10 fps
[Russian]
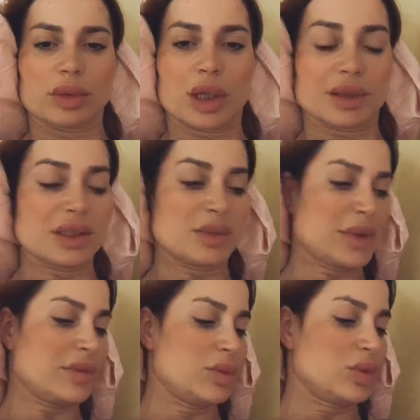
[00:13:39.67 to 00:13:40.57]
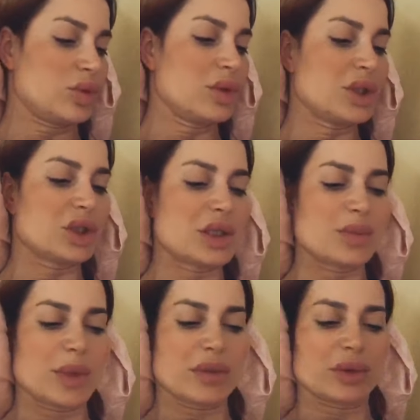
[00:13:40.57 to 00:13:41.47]
А, 31-го будет. Ну, значит,
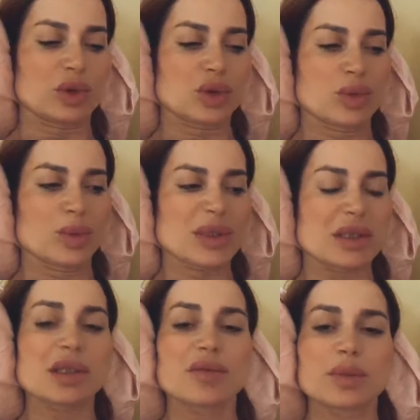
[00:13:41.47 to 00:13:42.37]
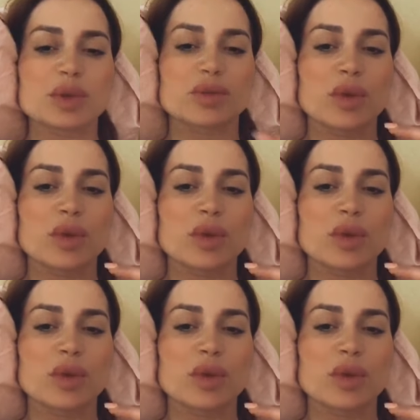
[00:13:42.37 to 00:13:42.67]
31-го тоже будет последний выпуск.